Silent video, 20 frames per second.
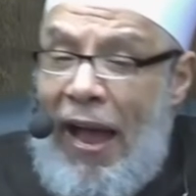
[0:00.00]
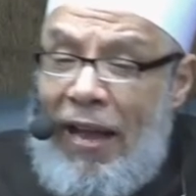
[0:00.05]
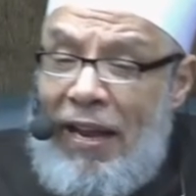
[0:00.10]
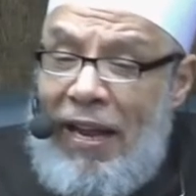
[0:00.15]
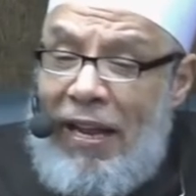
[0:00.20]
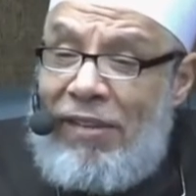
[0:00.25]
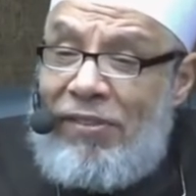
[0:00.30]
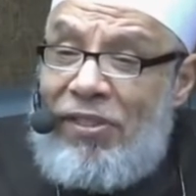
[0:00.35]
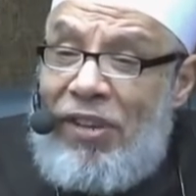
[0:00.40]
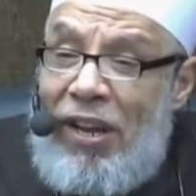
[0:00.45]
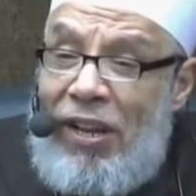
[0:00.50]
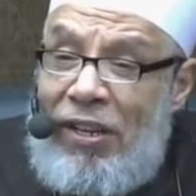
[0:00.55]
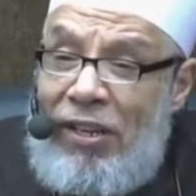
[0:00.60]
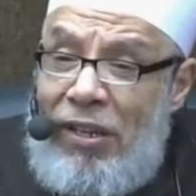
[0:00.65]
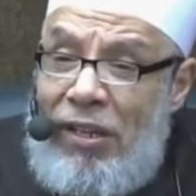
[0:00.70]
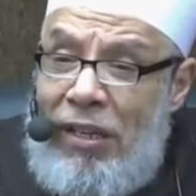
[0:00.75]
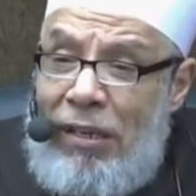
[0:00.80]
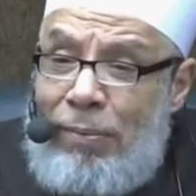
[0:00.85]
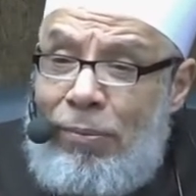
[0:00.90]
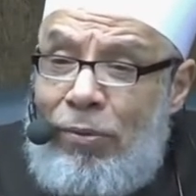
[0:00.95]
أنا
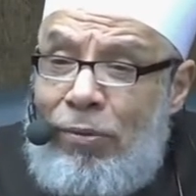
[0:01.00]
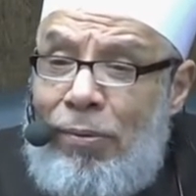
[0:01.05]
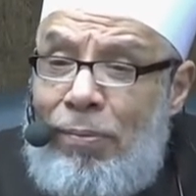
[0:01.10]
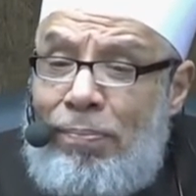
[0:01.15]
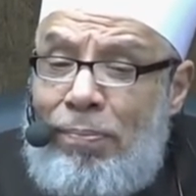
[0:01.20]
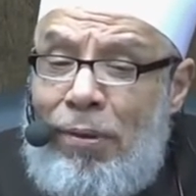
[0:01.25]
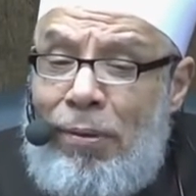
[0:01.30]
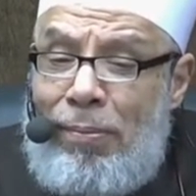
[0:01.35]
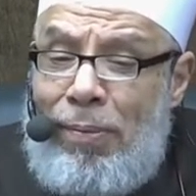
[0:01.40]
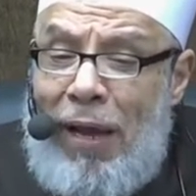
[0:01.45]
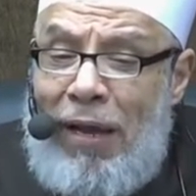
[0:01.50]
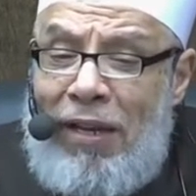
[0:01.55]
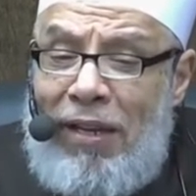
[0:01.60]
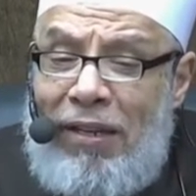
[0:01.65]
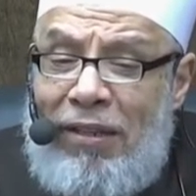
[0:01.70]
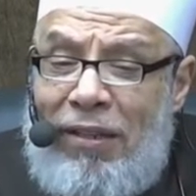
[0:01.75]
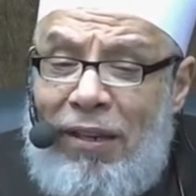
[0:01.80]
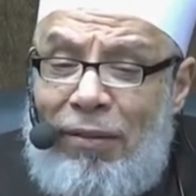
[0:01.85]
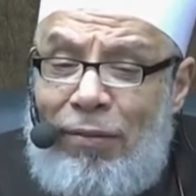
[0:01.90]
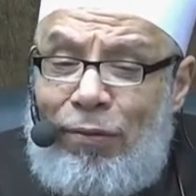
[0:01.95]
زعيم
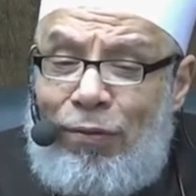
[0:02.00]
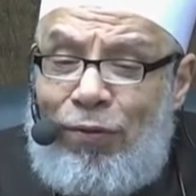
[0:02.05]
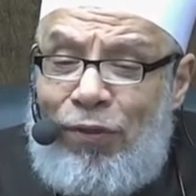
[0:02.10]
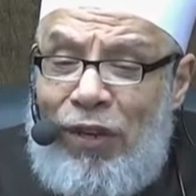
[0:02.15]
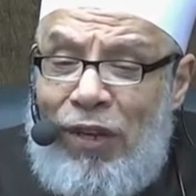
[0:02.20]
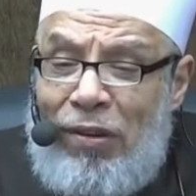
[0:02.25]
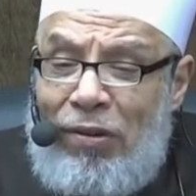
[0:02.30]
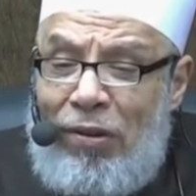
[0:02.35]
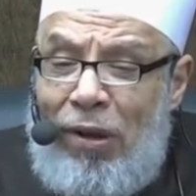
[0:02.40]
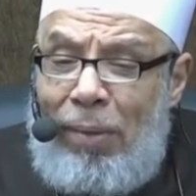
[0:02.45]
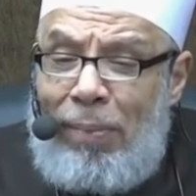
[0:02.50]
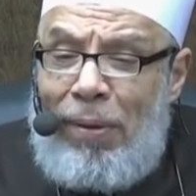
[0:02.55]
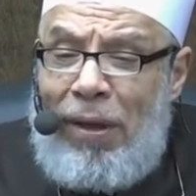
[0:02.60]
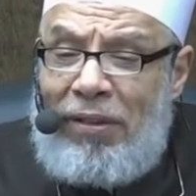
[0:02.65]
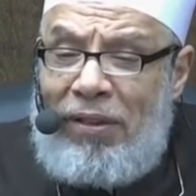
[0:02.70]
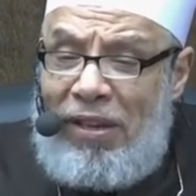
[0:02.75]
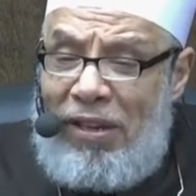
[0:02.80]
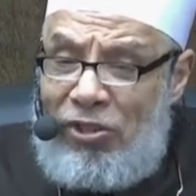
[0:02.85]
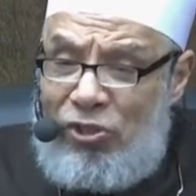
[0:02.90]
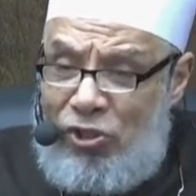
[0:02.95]
ببيت في
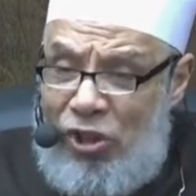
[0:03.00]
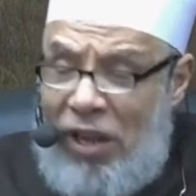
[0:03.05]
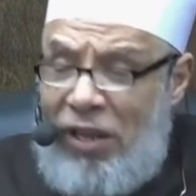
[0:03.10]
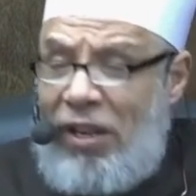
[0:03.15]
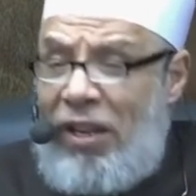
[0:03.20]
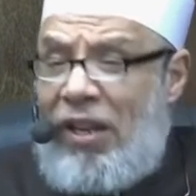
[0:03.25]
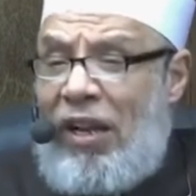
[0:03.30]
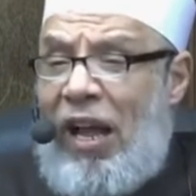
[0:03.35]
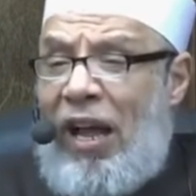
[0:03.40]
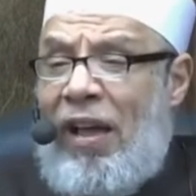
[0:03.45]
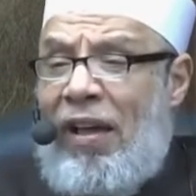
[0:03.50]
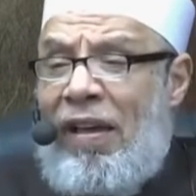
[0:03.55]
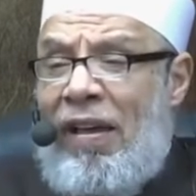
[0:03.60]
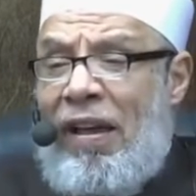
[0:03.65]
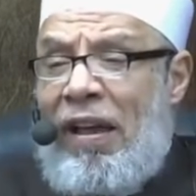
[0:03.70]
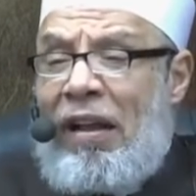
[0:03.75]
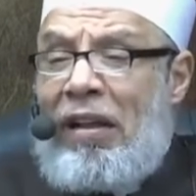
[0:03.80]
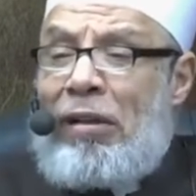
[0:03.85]
ربض الجنة